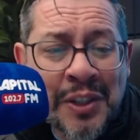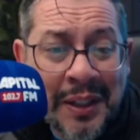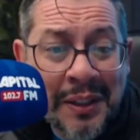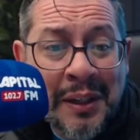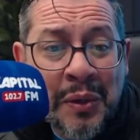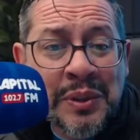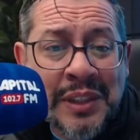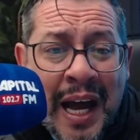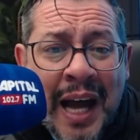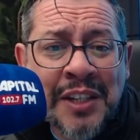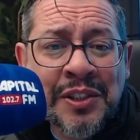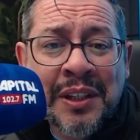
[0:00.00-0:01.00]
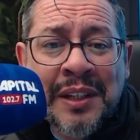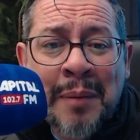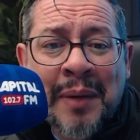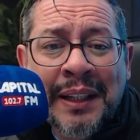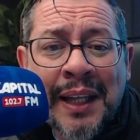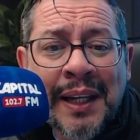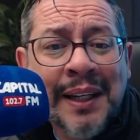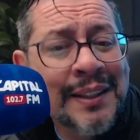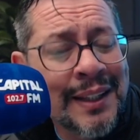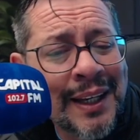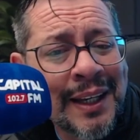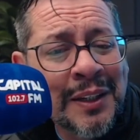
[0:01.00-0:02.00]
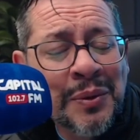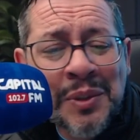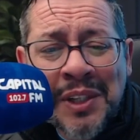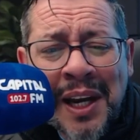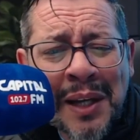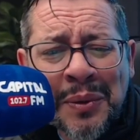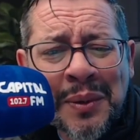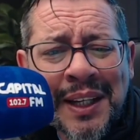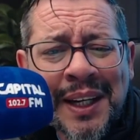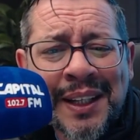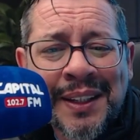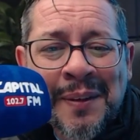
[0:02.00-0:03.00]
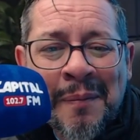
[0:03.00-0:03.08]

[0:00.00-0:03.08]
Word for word: que Deus age da maneira dele, do jeito dele,